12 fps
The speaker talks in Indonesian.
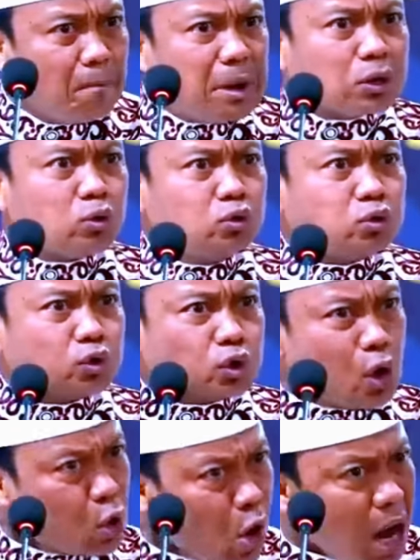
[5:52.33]

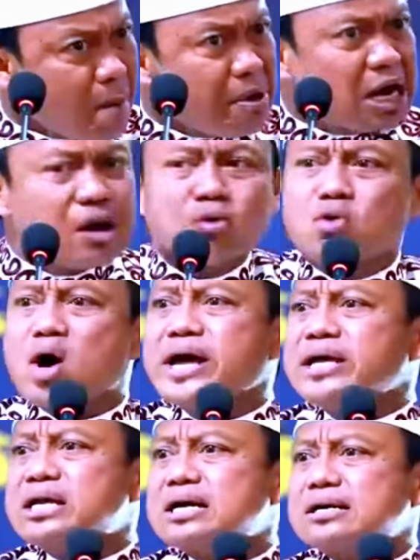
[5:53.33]
maruntuk toko amal aku
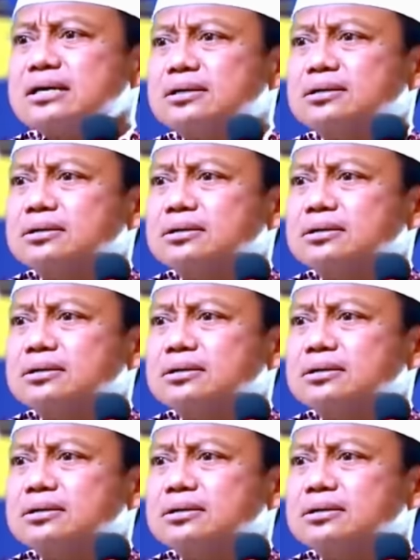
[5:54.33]
akhirat